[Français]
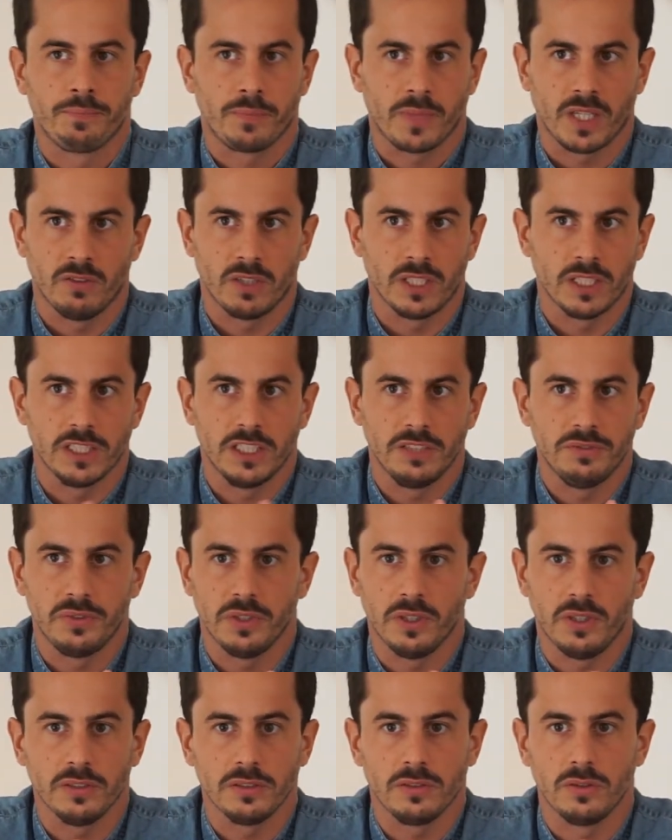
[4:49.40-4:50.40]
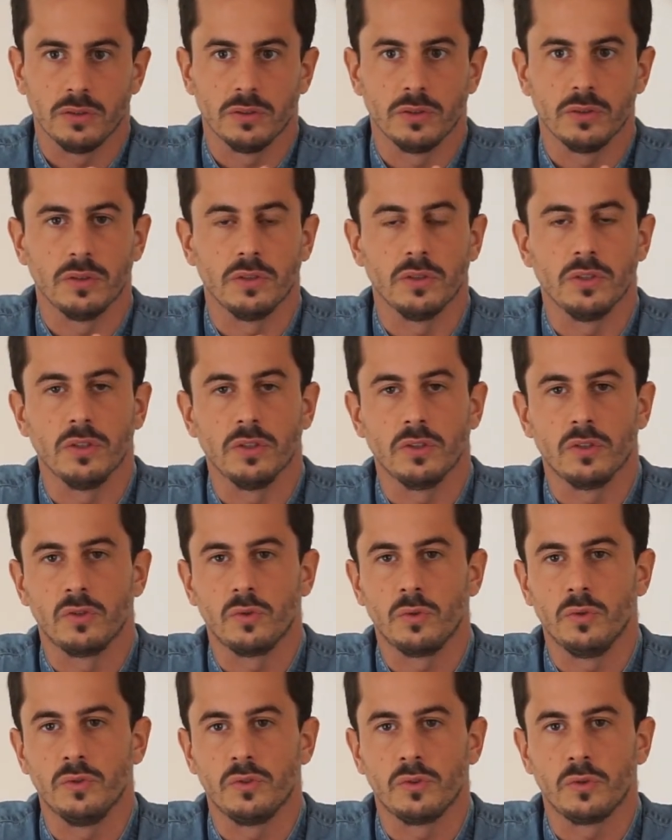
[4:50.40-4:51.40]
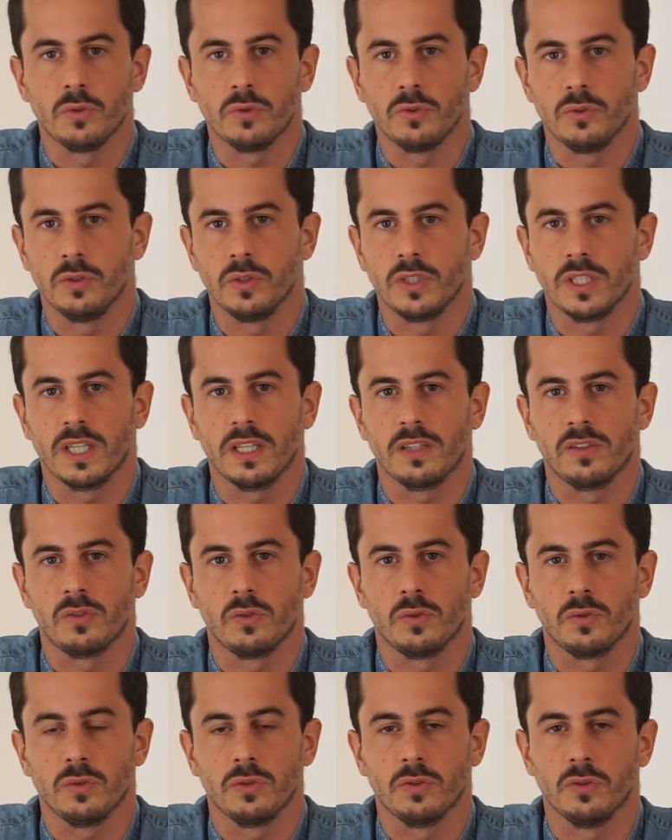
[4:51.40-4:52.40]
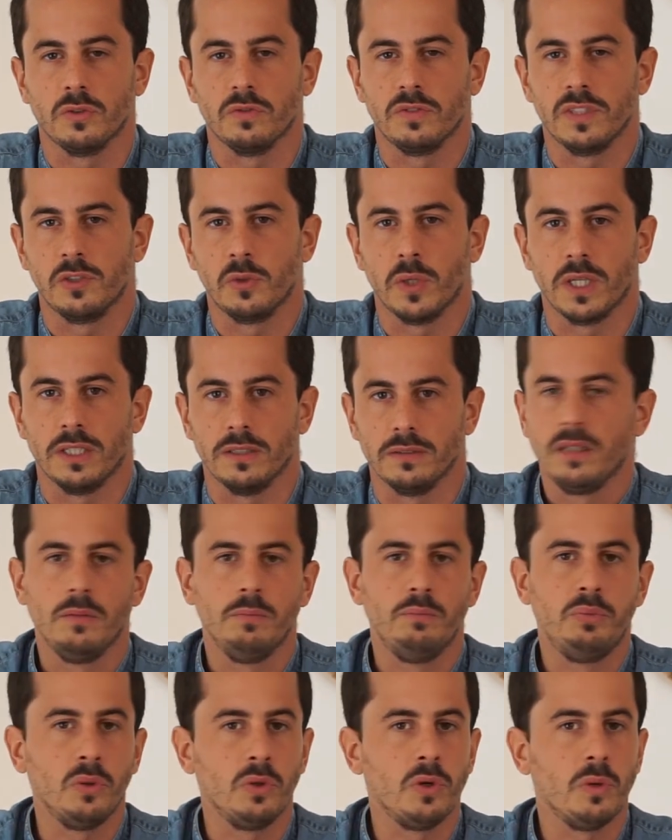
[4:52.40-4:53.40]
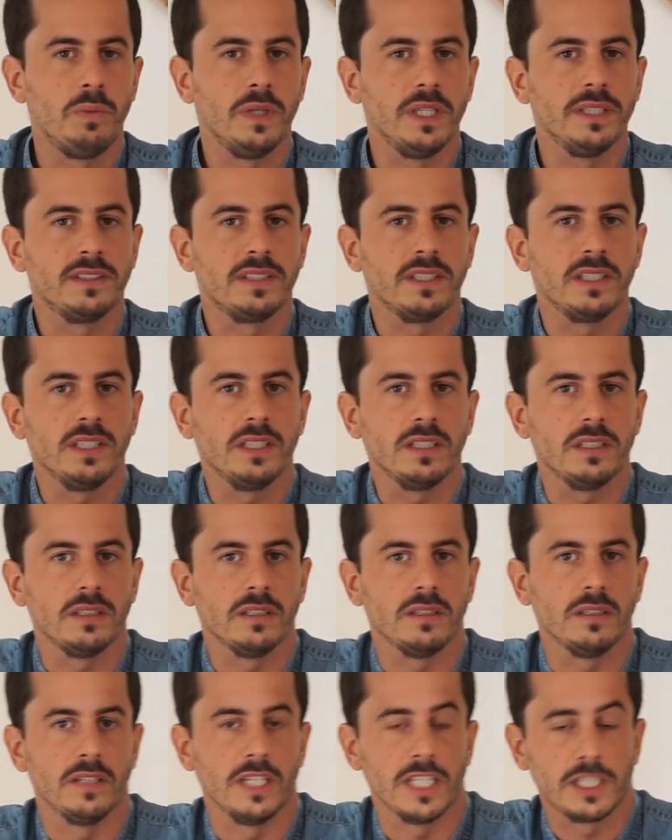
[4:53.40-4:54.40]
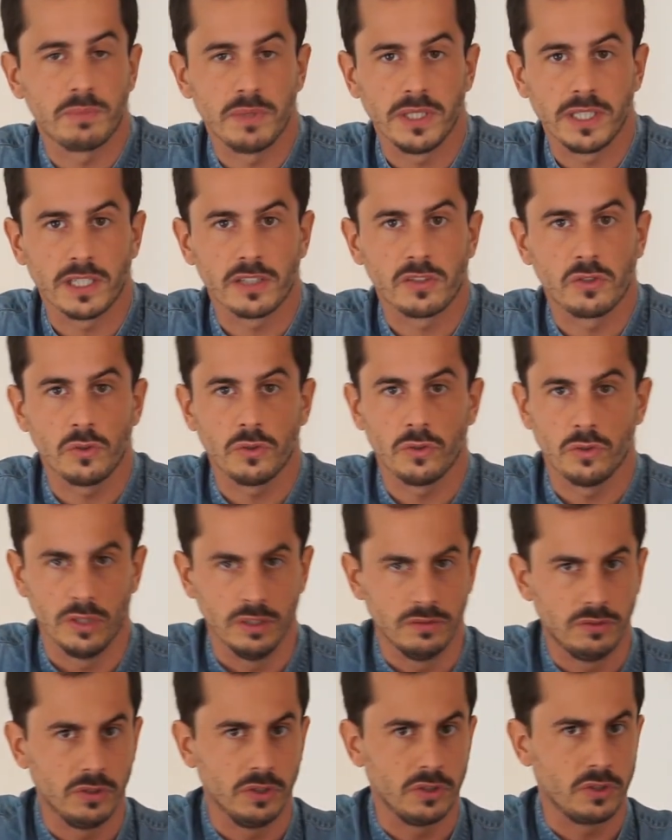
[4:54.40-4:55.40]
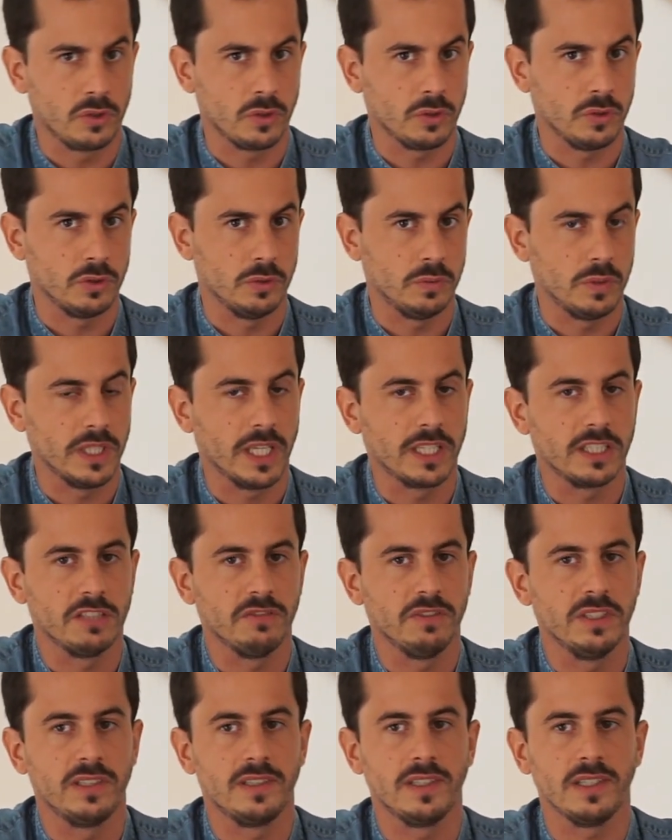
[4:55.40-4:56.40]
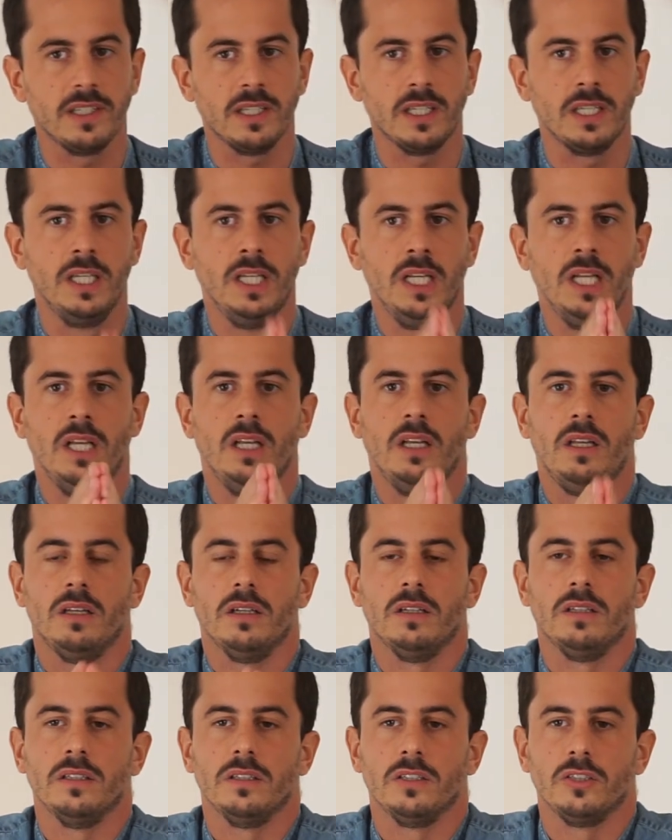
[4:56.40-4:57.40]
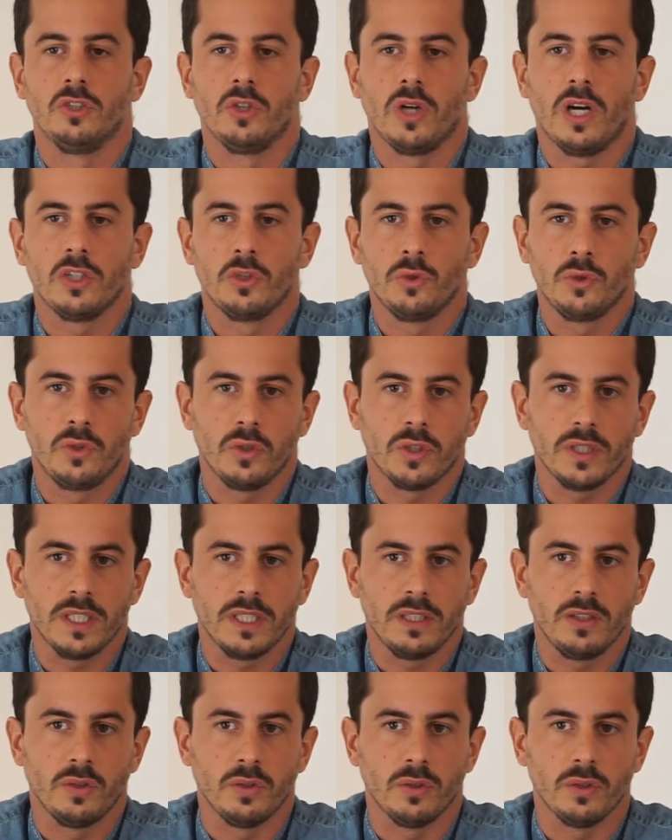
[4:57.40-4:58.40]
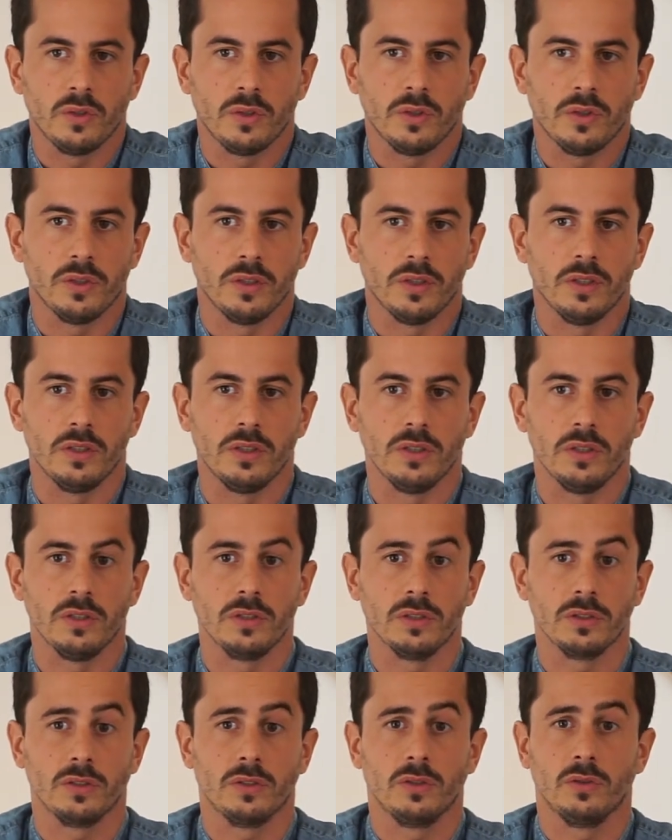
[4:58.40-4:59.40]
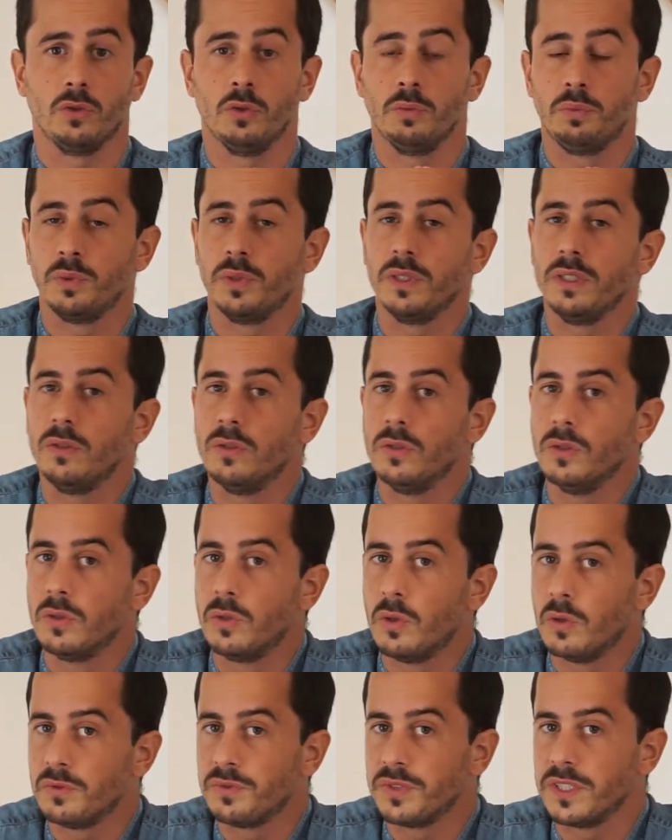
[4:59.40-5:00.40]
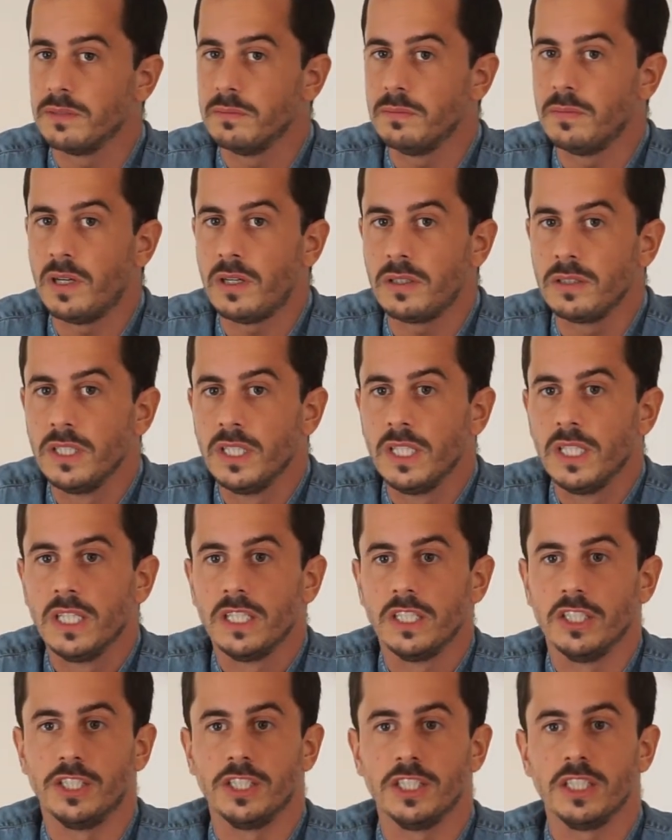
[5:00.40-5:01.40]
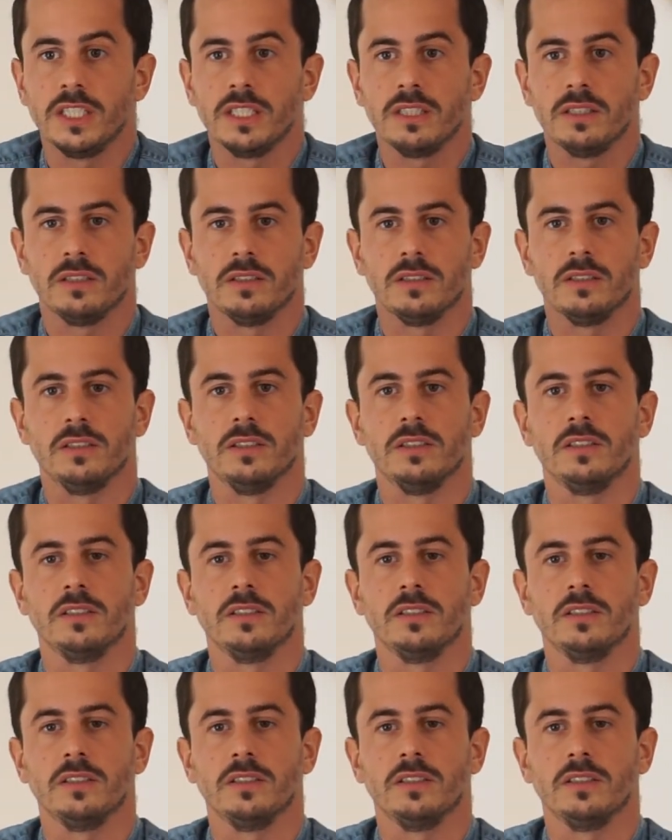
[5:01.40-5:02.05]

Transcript: voilà différentes solutions de création de visuels. Pour compléter l'explication de l'évolution de mon activité, euh, je rajouterai que euh, depuis le confinement, j'ai euh,